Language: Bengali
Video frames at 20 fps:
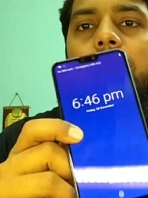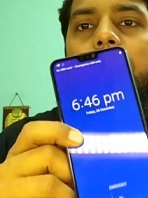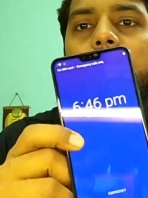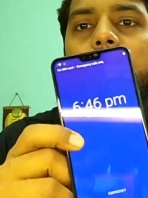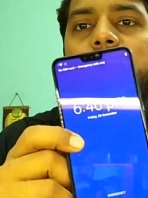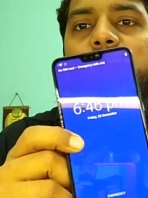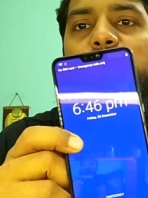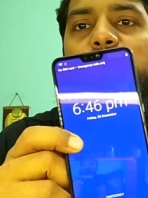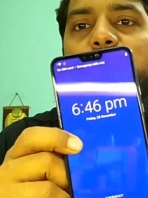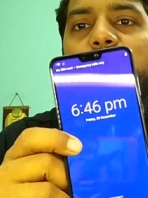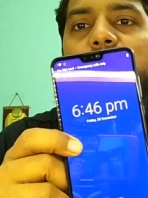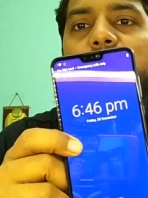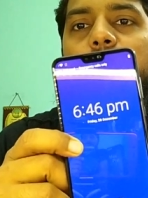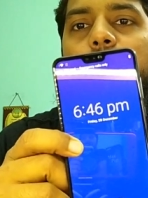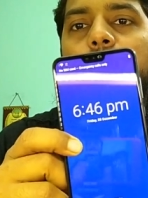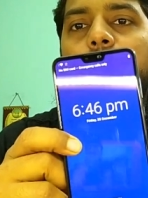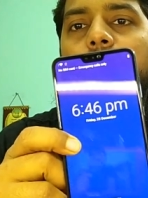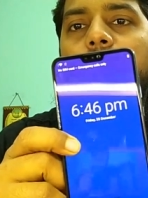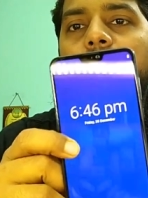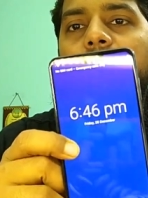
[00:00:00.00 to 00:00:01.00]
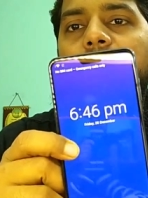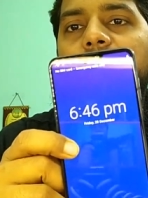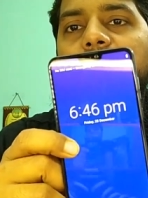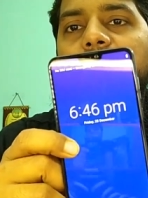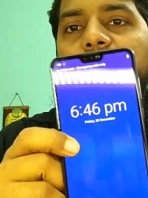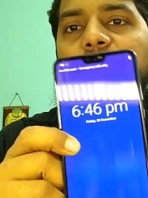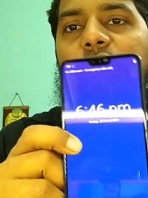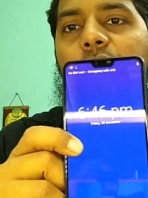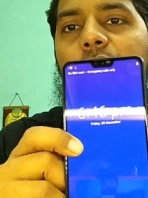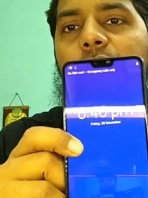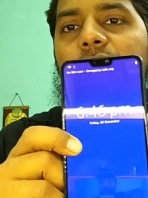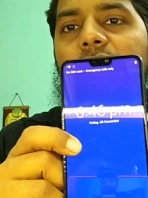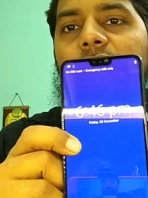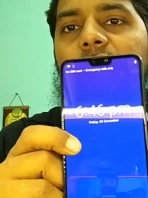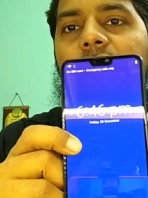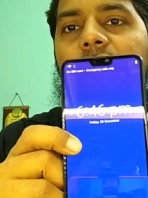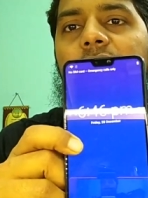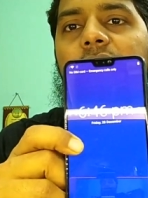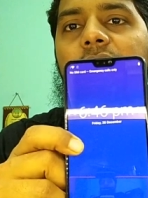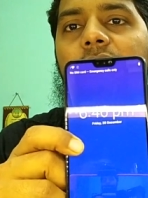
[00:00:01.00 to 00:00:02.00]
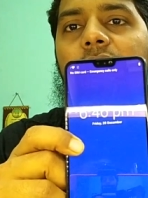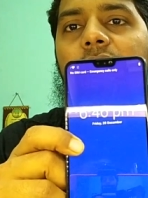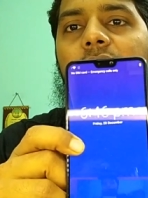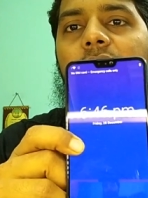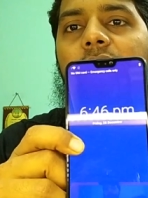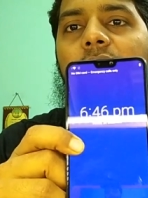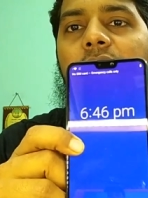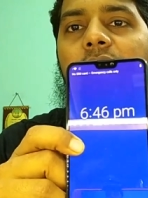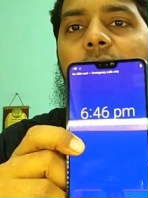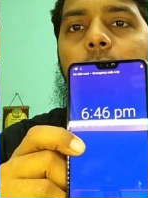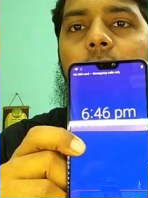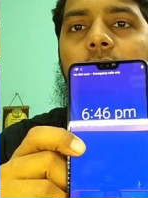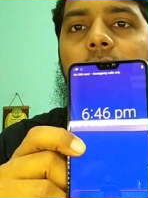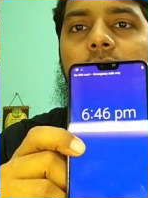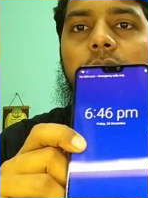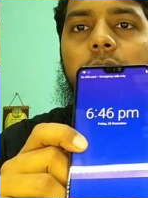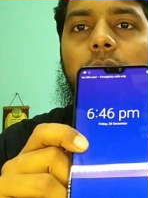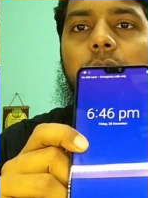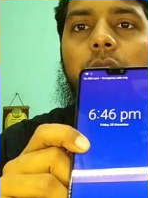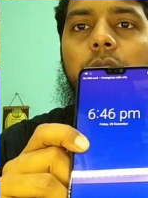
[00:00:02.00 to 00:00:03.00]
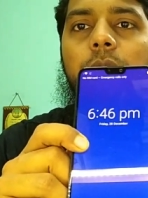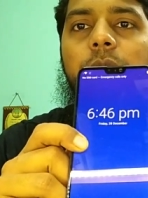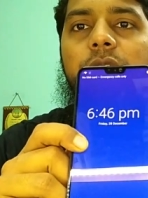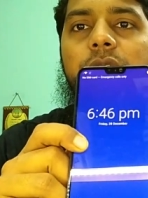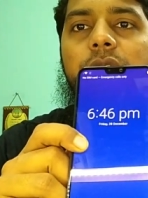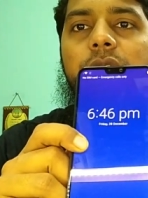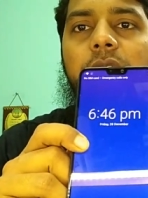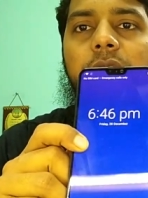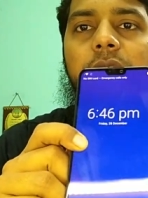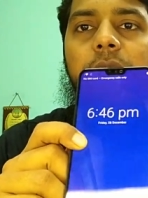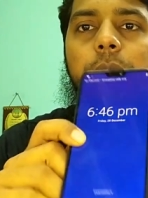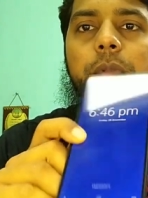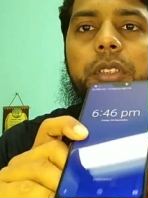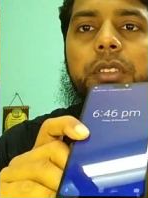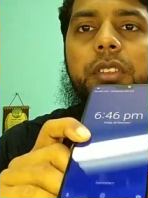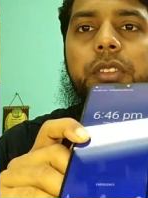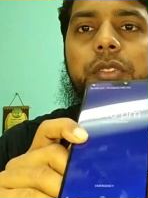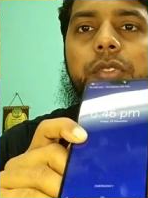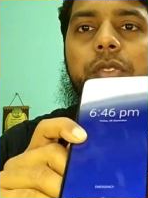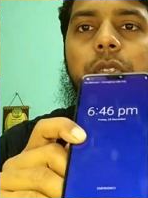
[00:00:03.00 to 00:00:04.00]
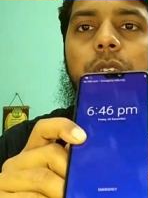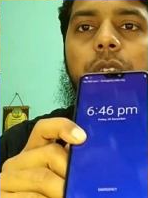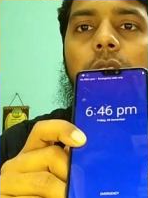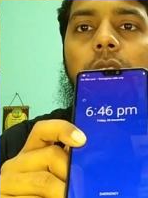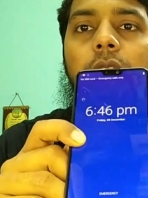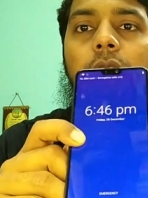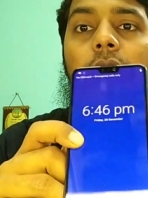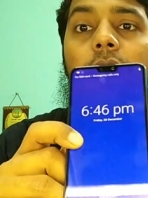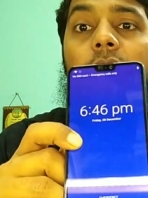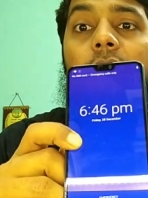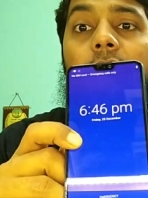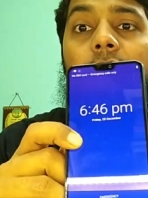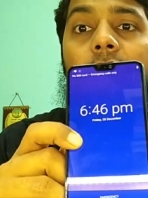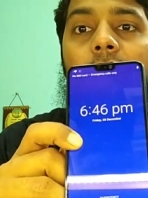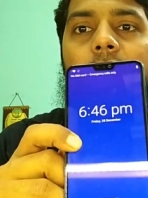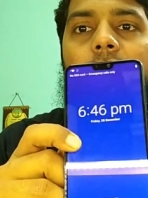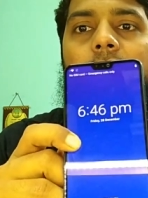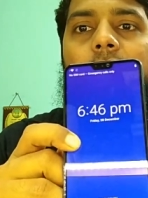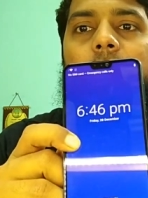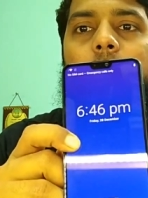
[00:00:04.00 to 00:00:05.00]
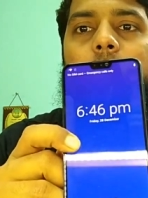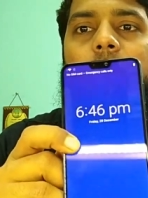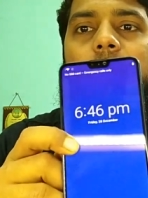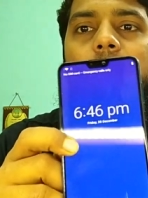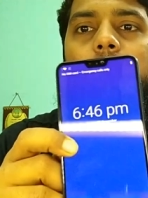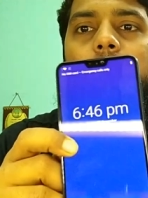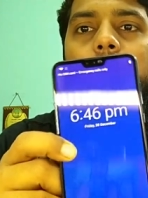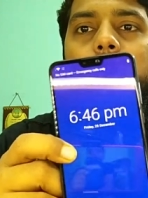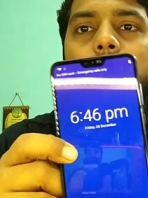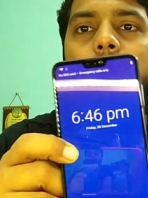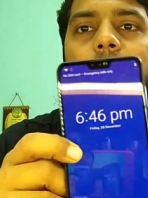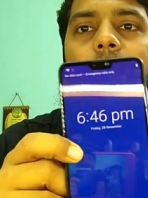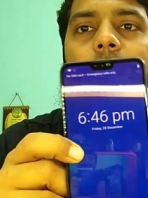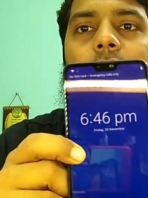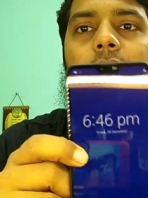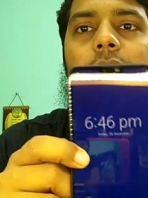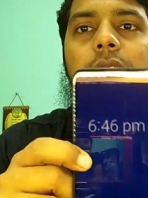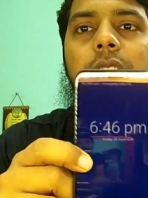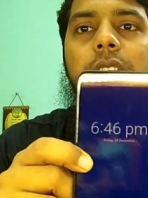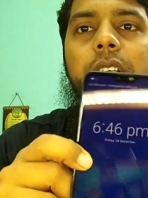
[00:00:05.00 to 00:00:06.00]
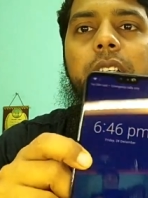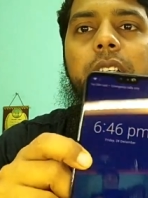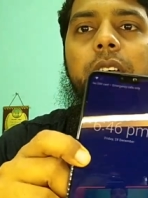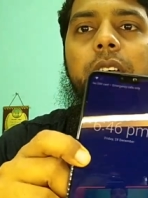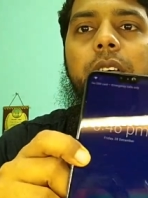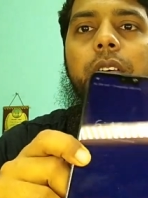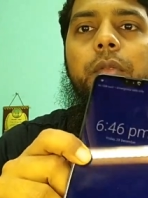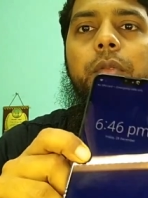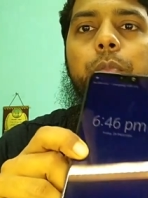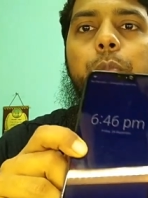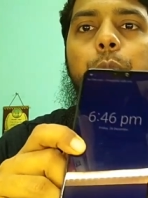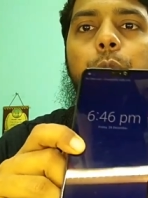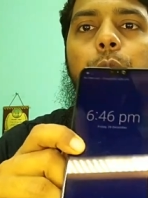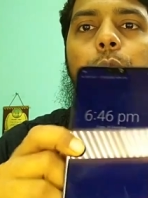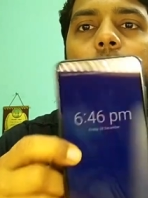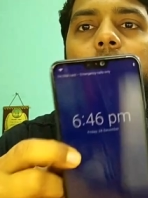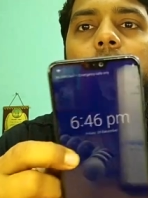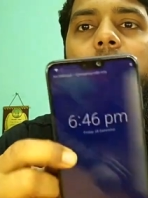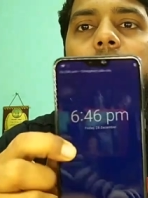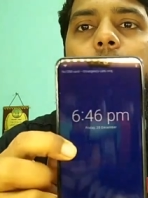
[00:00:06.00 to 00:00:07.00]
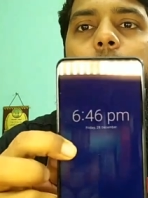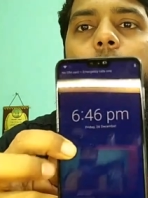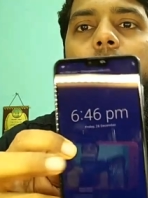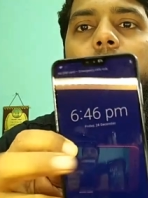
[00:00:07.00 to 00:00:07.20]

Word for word: স্ক্রিন টু বডি রেশিও যেটি সেটি নাইনটি পার্সেন্ট অলমোস্ট নাইনটি পার্সেন্ট সো এটা আরেকটা মজার ব্যাপার এর পুরোটাই মনে